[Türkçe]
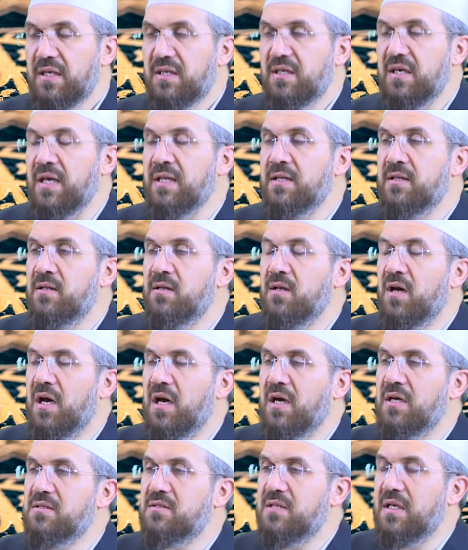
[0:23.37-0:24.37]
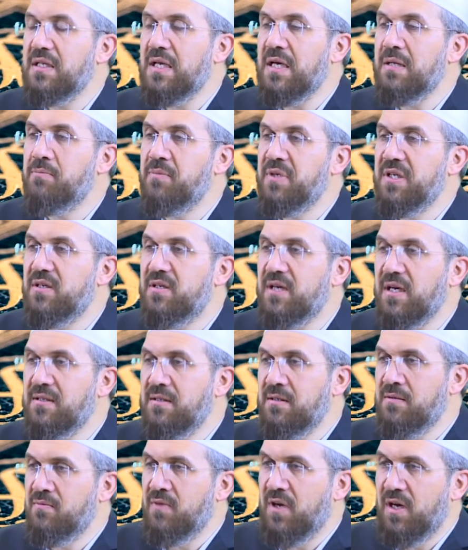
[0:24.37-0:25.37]
Kendini arz eden bir
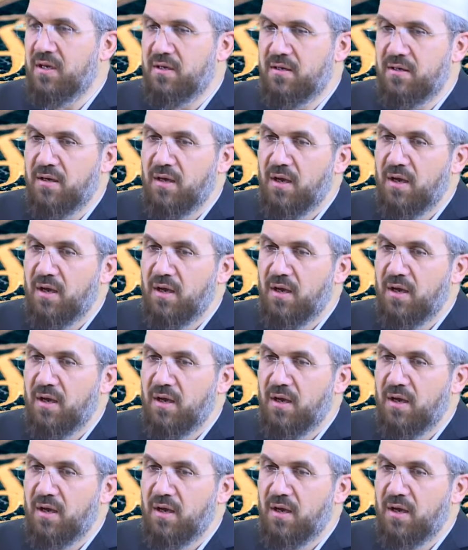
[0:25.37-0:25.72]
kadın var.